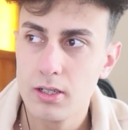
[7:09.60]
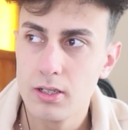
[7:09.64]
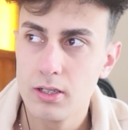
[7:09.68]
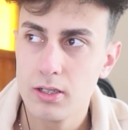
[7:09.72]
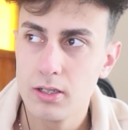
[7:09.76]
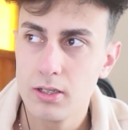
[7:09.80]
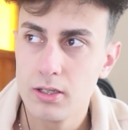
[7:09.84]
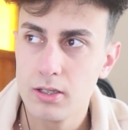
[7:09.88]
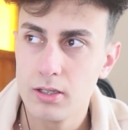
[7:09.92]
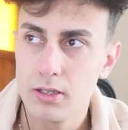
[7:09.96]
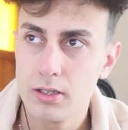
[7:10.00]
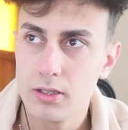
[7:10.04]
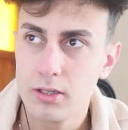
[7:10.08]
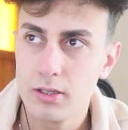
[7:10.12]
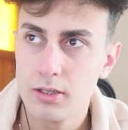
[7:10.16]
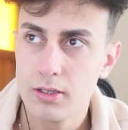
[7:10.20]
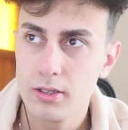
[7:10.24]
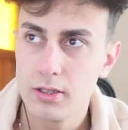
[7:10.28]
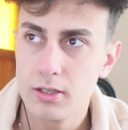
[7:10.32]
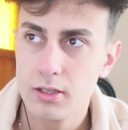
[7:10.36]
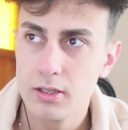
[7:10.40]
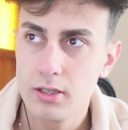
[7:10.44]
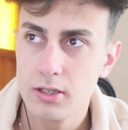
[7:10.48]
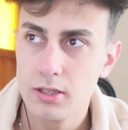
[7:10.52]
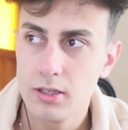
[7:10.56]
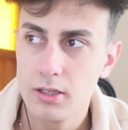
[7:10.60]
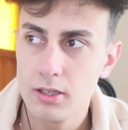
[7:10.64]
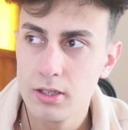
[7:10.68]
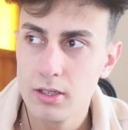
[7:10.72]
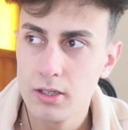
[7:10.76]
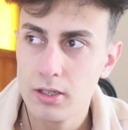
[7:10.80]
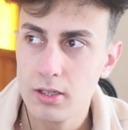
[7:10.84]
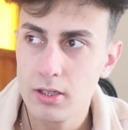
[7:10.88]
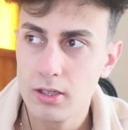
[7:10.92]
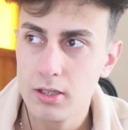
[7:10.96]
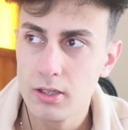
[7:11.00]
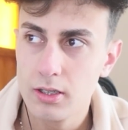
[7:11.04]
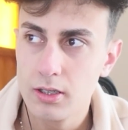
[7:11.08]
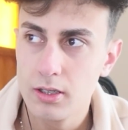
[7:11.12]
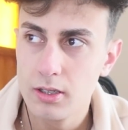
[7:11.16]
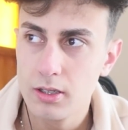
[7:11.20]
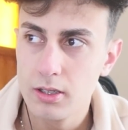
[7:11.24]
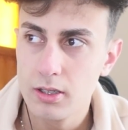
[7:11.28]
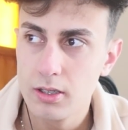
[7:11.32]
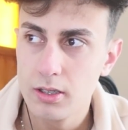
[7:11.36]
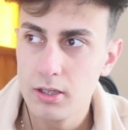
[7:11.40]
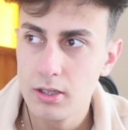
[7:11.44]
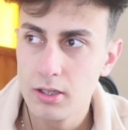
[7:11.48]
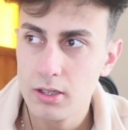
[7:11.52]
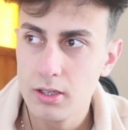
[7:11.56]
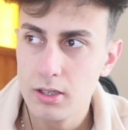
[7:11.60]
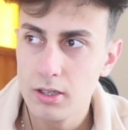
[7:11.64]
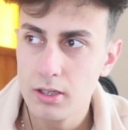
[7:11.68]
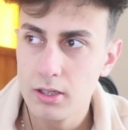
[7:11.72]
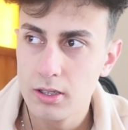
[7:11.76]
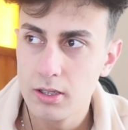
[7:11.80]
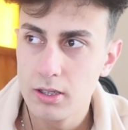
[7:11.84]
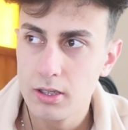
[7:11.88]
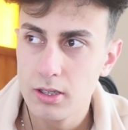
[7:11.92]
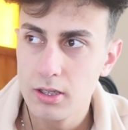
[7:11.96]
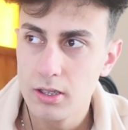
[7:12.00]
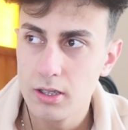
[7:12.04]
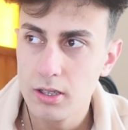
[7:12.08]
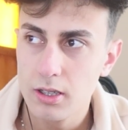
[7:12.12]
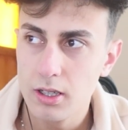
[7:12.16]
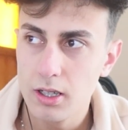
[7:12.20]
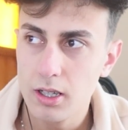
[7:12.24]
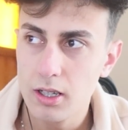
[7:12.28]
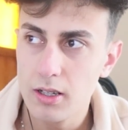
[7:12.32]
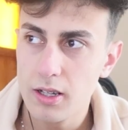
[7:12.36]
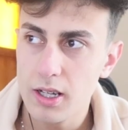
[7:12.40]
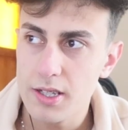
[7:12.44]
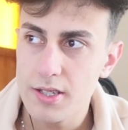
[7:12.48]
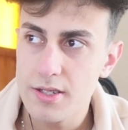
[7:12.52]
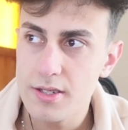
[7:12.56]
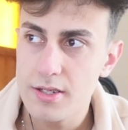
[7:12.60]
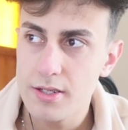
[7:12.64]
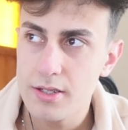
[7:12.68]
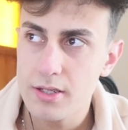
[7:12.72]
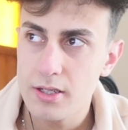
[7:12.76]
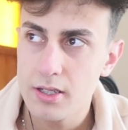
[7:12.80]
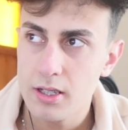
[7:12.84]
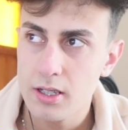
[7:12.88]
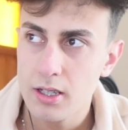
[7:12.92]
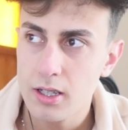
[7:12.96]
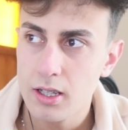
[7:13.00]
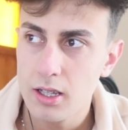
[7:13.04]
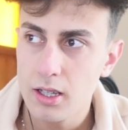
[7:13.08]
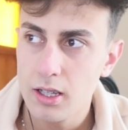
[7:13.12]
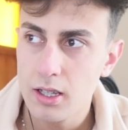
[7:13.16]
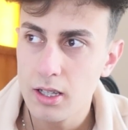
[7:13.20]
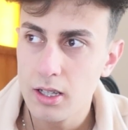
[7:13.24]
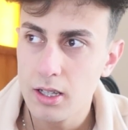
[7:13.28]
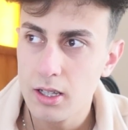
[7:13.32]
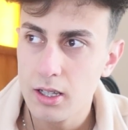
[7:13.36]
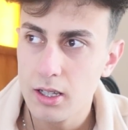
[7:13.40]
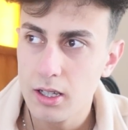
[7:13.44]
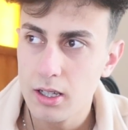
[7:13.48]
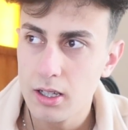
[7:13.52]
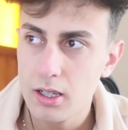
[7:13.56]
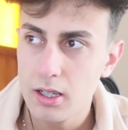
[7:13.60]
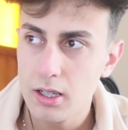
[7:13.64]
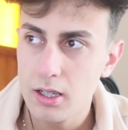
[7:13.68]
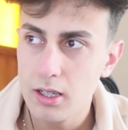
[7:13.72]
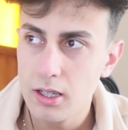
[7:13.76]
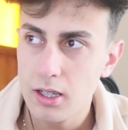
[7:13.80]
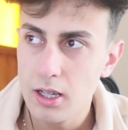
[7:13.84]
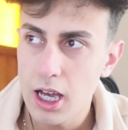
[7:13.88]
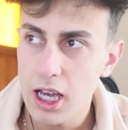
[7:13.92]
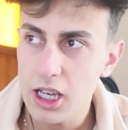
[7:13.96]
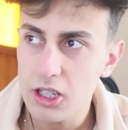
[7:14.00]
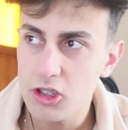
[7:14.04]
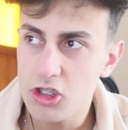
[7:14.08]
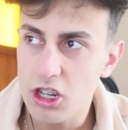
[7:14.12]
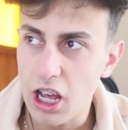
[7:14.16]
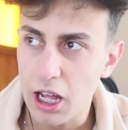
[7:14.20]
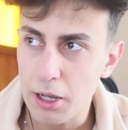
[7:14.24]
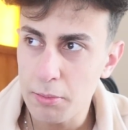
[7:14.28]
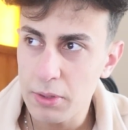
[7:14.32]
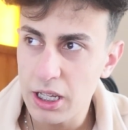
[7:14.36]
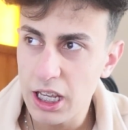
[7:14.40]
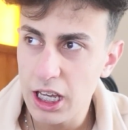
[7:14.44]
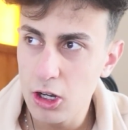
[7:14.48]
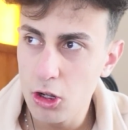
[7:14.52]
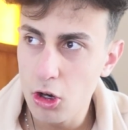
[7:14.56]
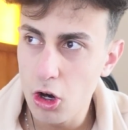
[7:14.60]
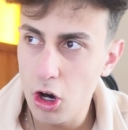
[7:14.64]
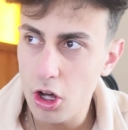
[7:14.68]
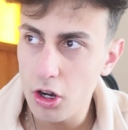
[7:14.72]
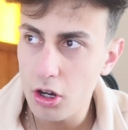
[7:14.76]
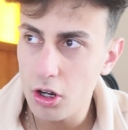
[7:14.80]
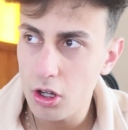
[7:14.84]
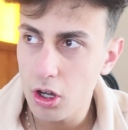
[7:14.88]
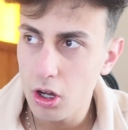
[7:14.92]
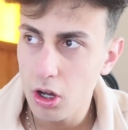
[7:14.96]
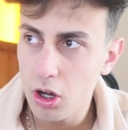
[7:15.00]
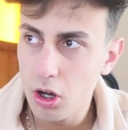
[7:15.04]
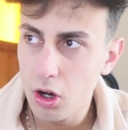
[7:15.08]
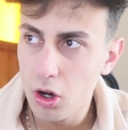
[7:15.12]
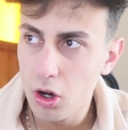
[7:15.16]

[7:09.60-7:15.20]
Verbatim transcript: donuyor artık birisini vur. Bekliyoruz. Evet. At Headshot mı geliyor?